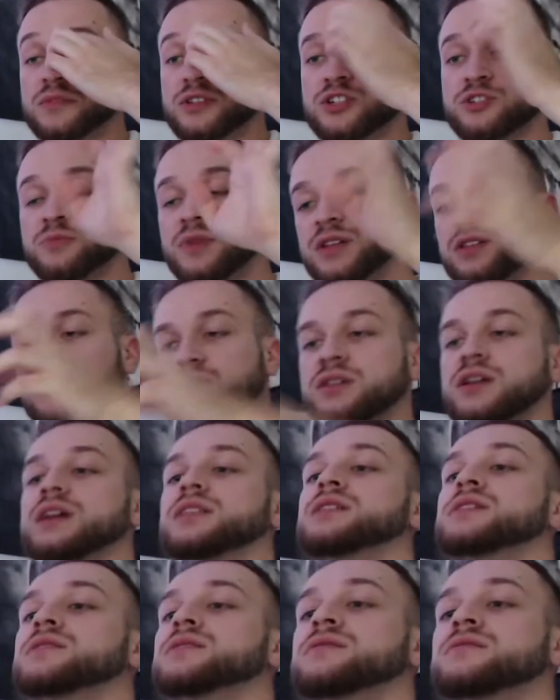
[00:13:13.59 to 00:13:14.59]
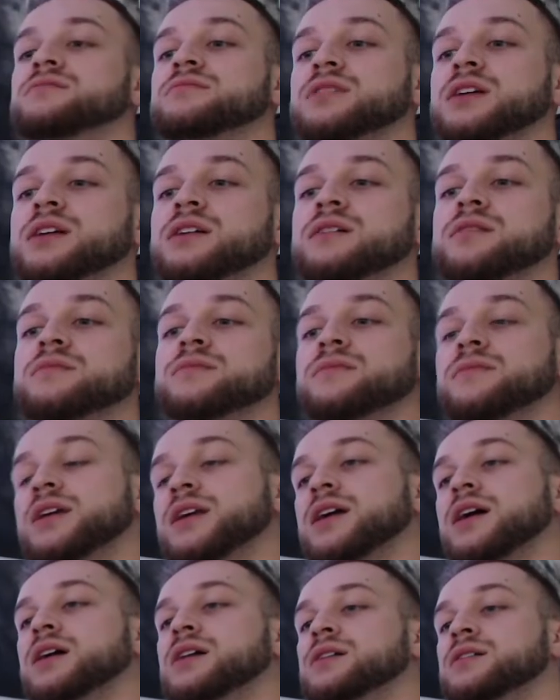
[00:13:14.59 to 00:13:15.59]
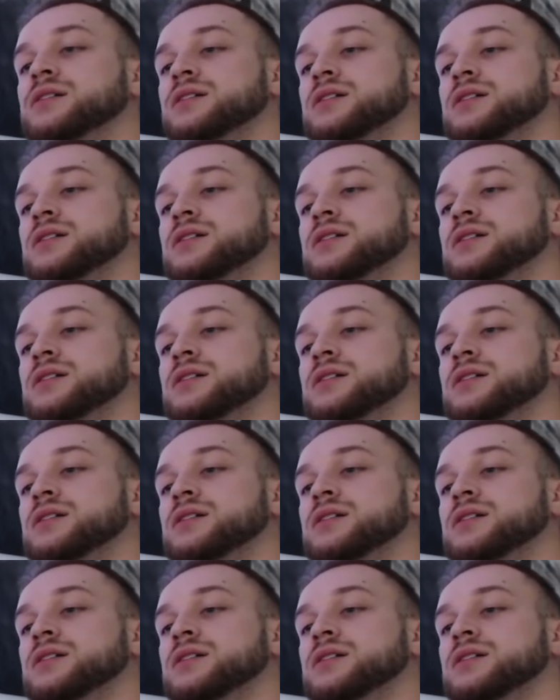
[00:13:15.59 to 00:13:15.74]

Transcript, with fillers: ist schon mal so eine andere Sache. Egal.